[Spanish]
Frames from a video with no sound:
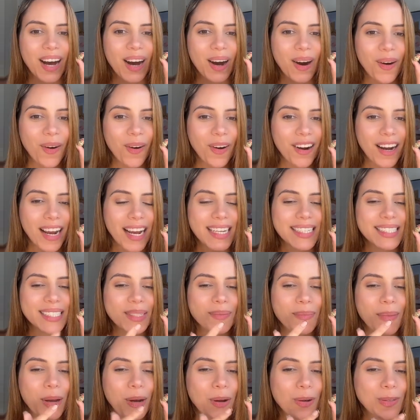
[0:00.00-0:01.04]
Ok, si
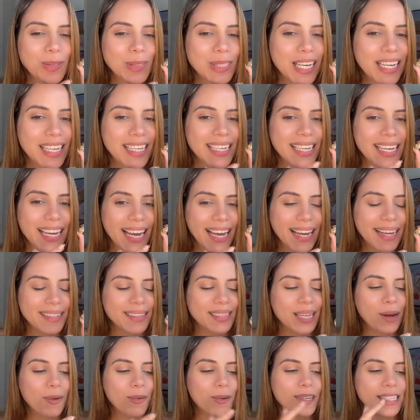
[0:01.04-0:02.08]
me conseguí
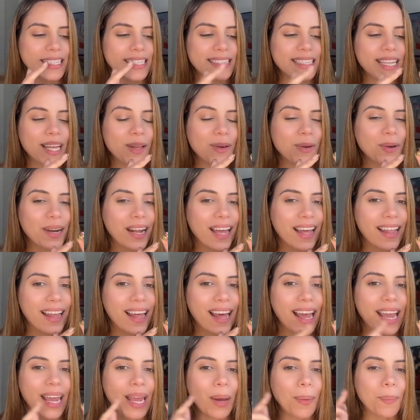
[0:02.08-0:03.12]
esta bolita
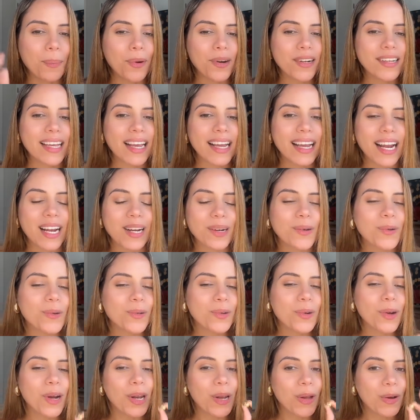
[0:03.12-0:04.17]
dorada es porque en
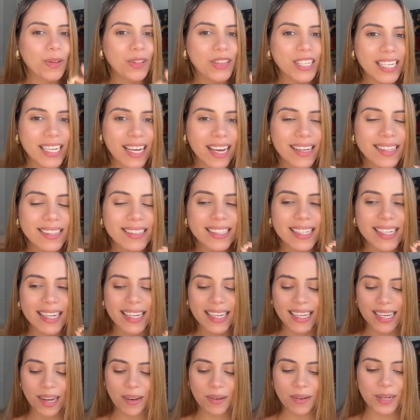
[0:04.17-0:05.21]
alguno de los días tiene
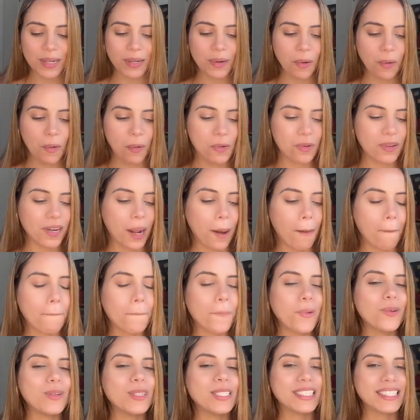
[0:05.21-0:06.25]
que haber una
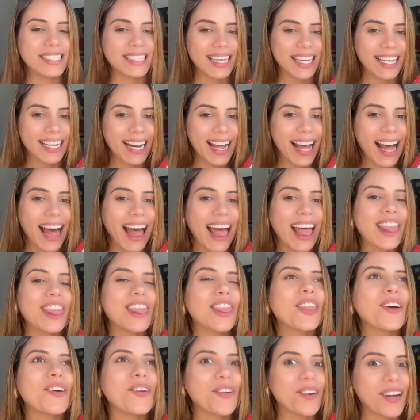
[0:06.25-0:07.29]
pulsera
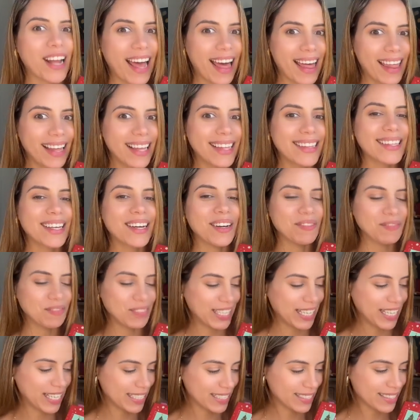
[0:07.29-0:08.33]
dorada
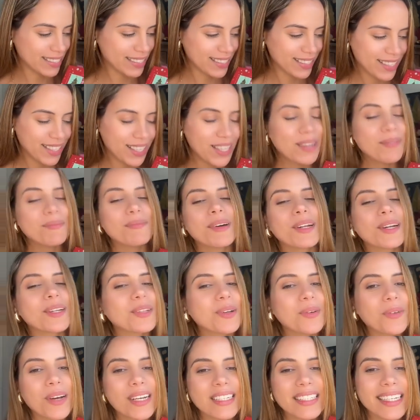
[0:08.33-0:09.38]
también. Pero no
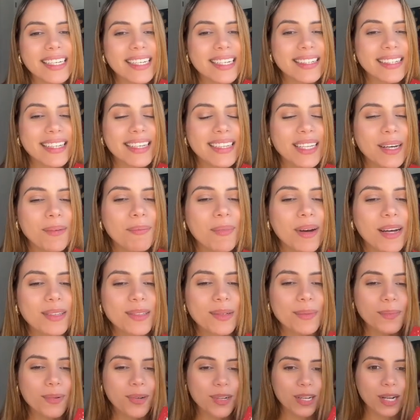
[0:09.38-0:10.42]
voy a seguir
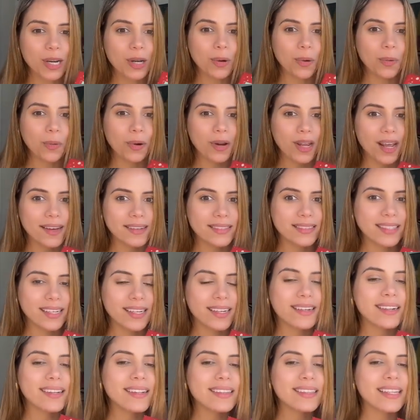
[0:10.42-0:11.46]
destapando porque lo voy a
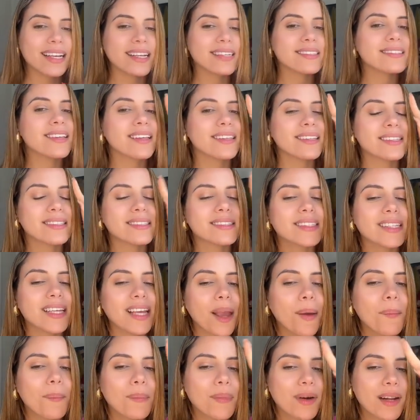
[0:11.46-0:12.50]
hacer desde
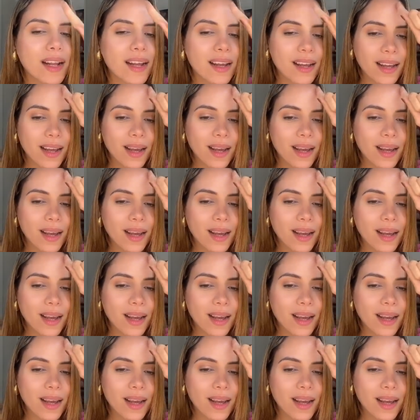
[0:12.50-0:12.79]
diciembre